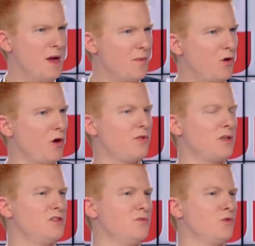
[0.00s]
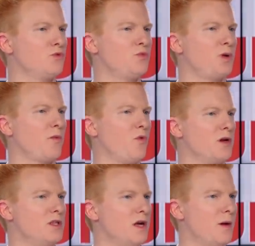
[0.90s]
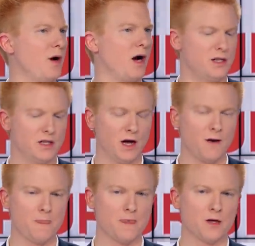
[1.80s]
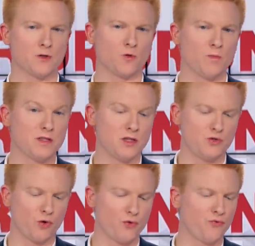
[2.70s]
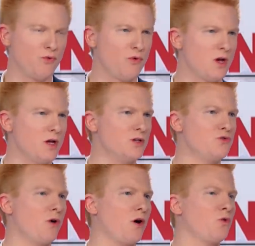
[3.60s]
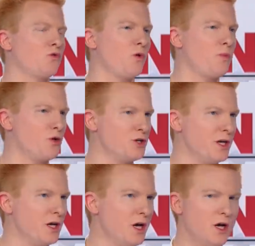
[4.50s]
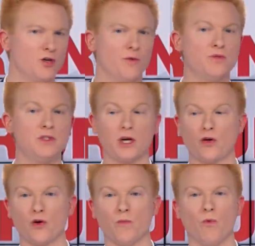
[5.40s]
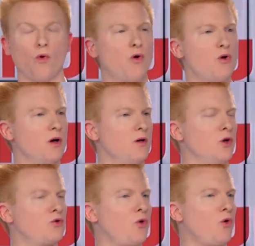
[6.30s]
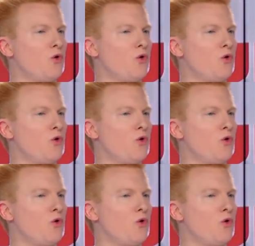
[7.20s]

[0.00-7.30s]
même quand effectivement nous supprimons alinéa par alinéa, sont basées sur le fond et sur un contre-projet. Je veux vous dire que mon rôle, notre